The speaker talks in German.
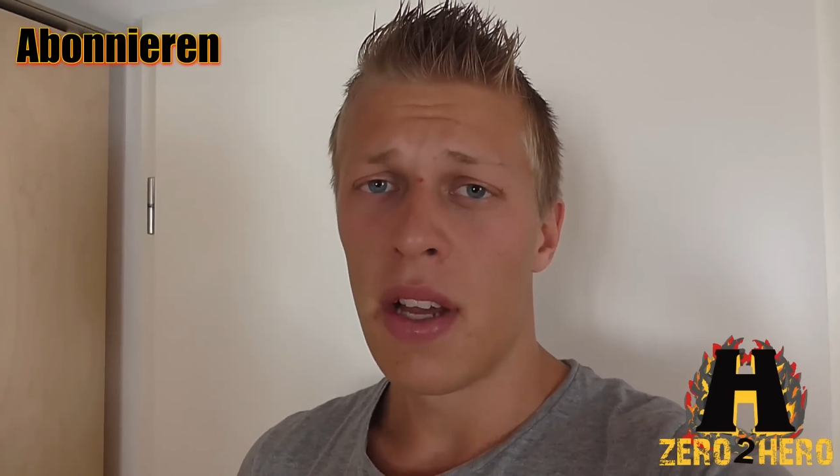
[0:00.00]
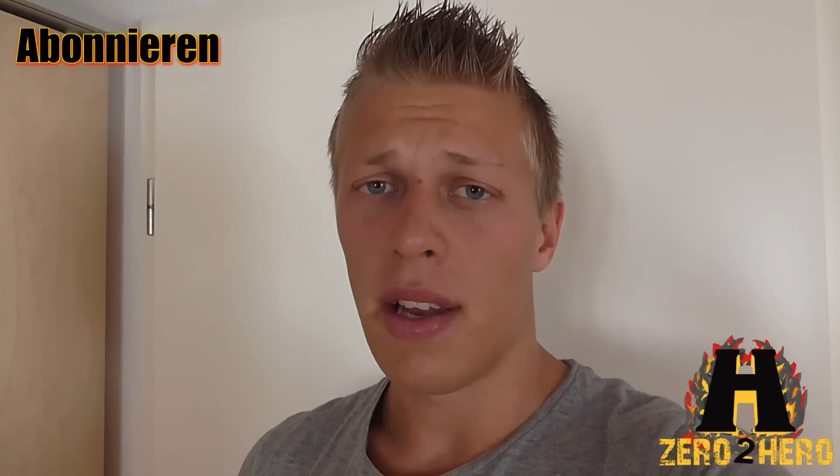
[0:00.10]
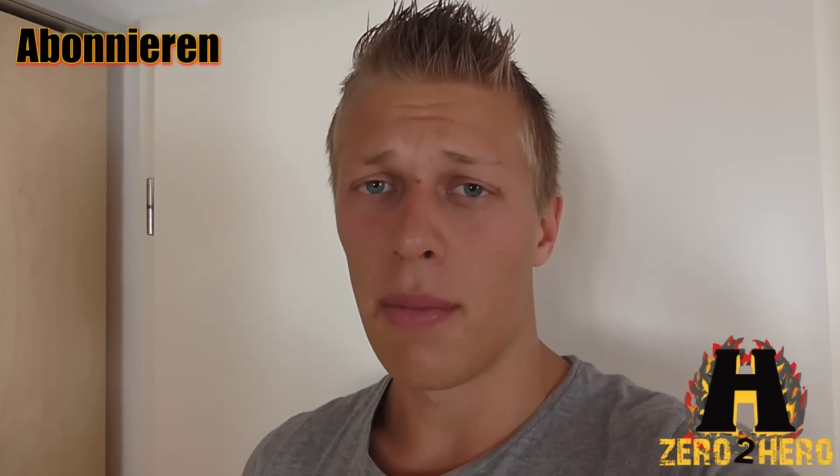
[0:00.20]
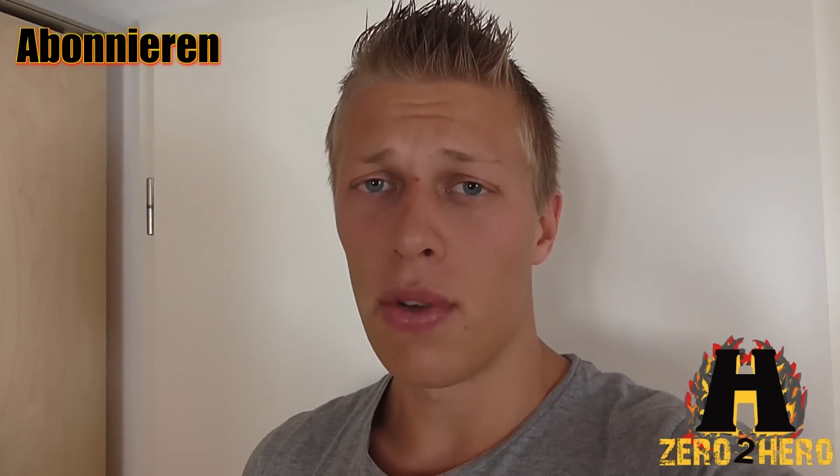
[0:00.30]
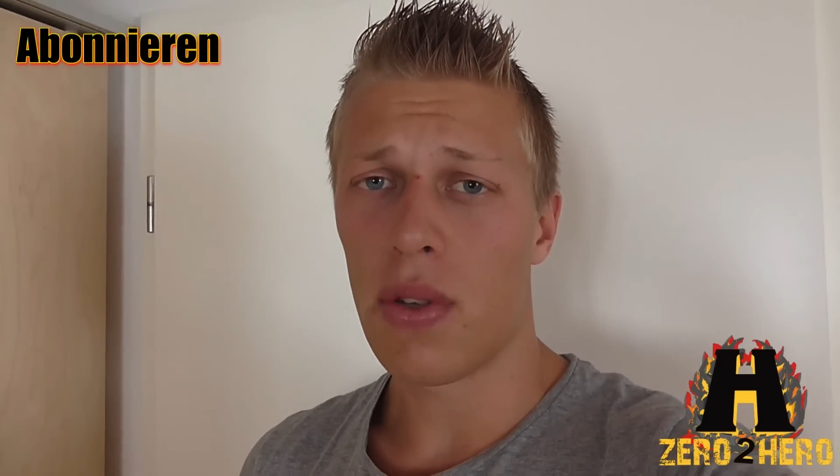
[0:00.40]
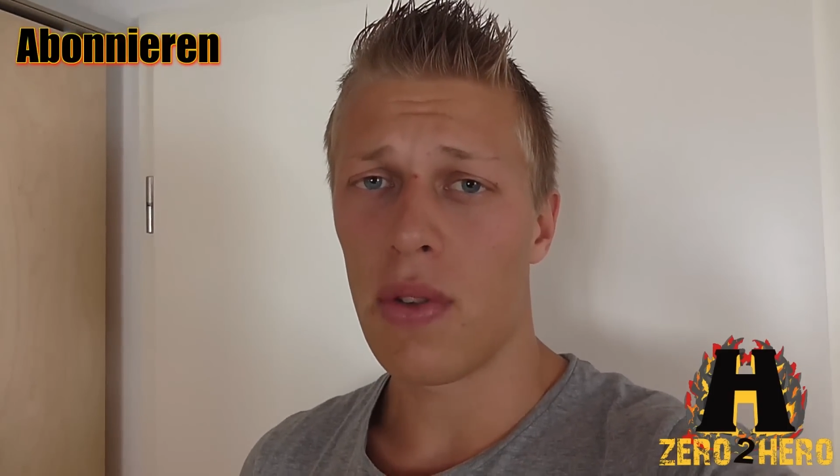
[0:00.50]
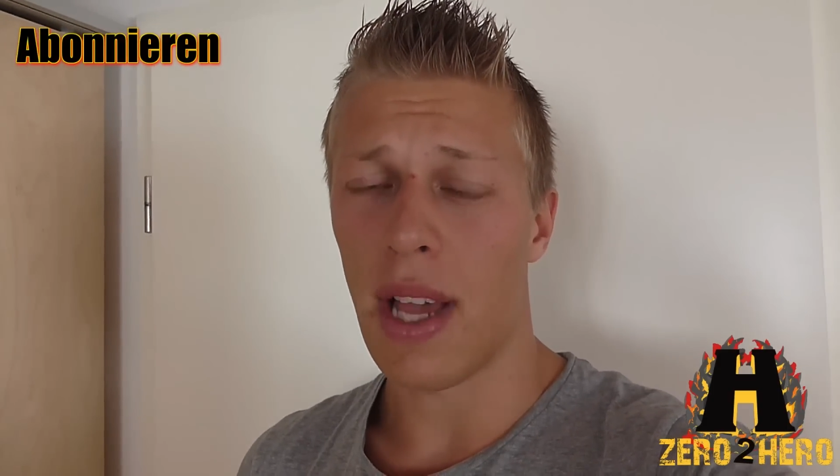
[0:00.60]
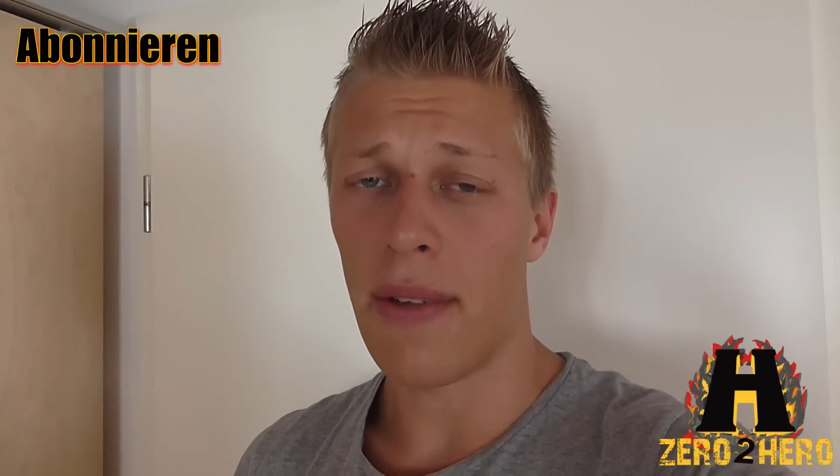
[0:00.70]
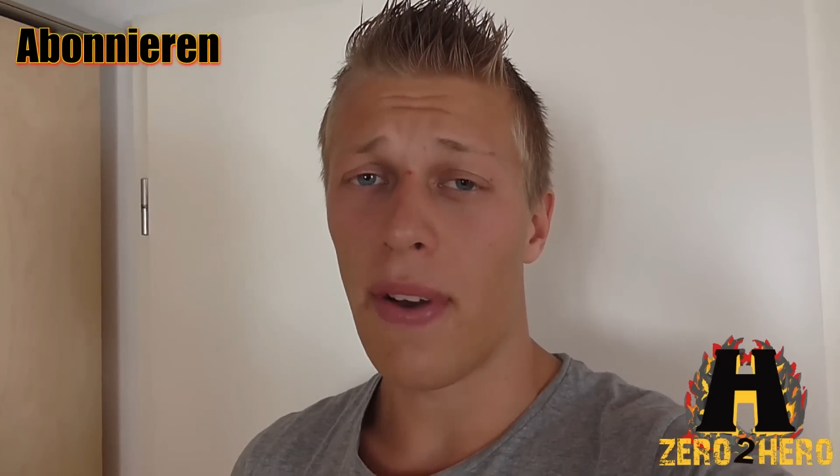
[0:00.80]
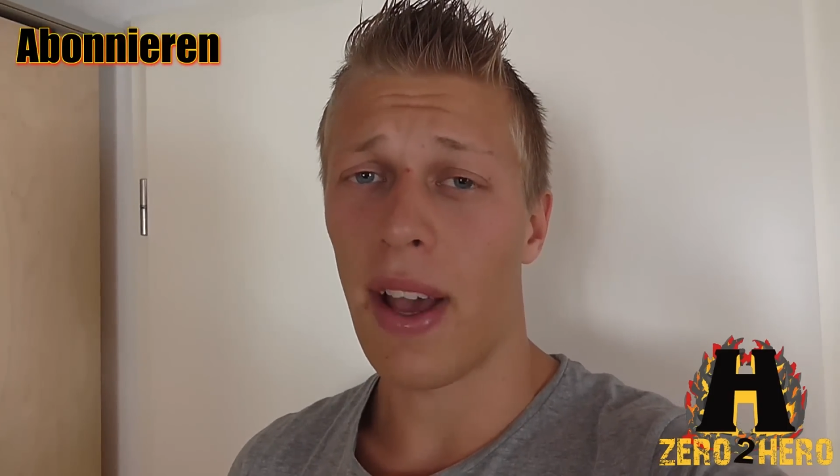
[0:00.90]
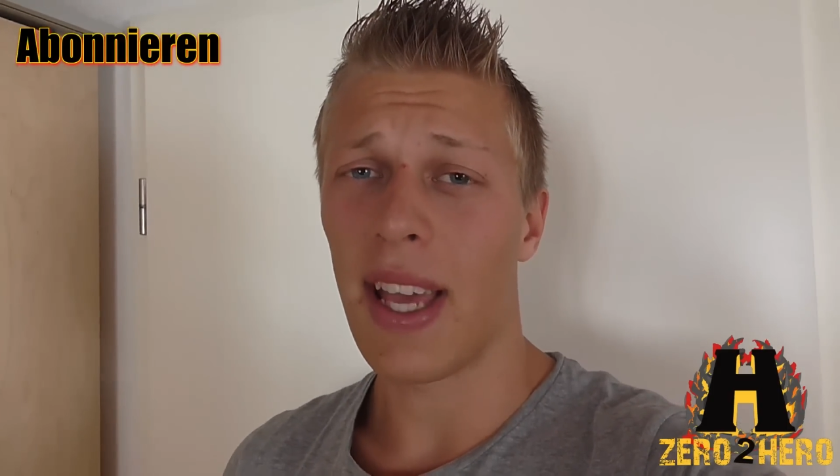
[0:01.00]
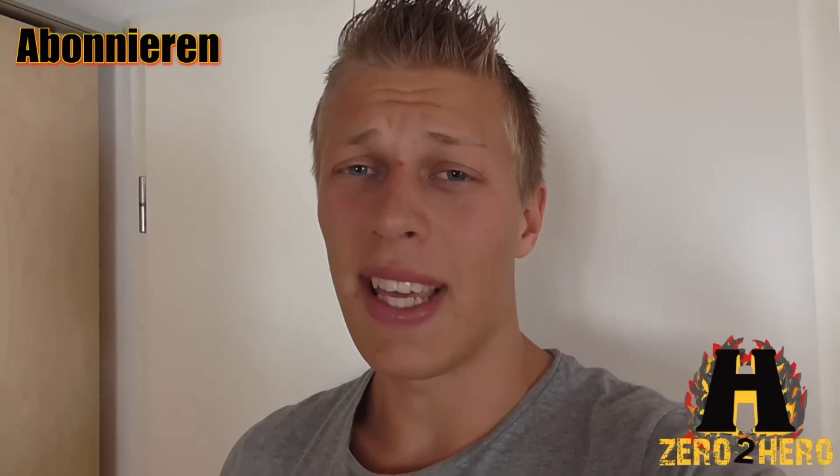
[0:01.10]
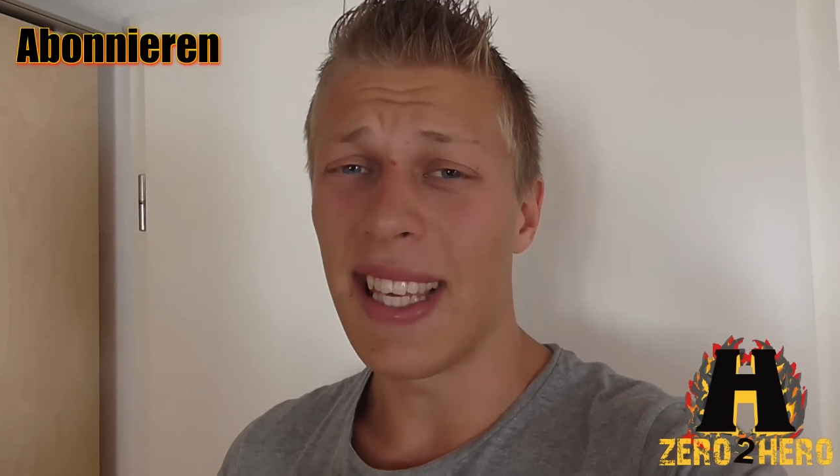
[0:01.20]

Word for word: dann musst du sie einfach